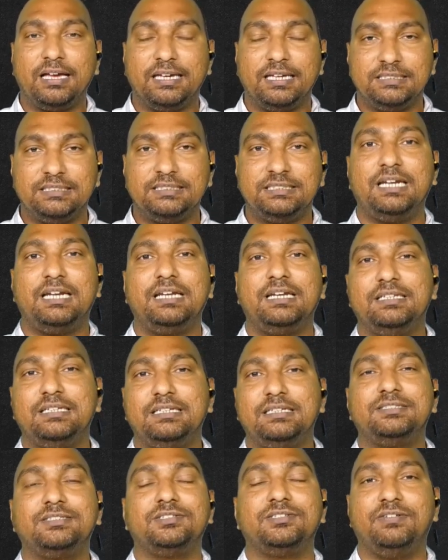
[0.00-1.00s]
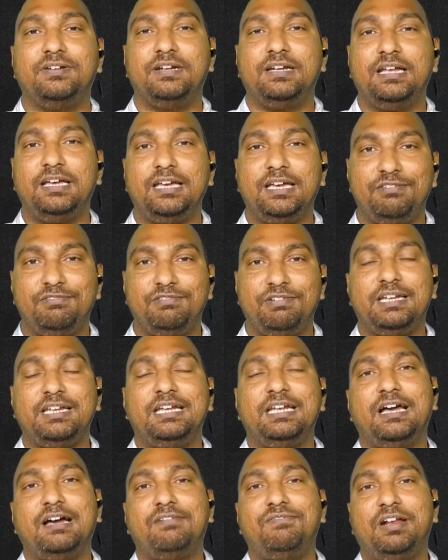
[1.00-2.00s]
గింజల్ని తీసుకువెళ్ళి ఈ
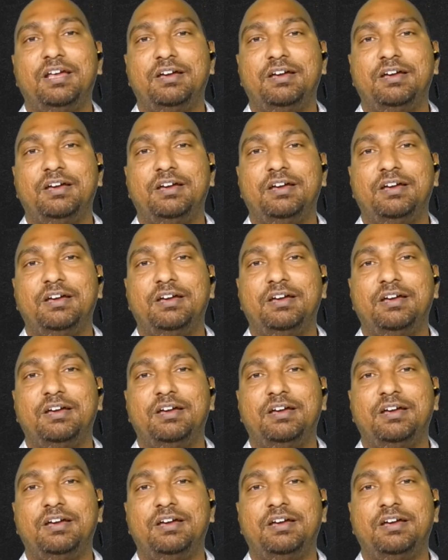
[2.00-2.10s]
వెనీలా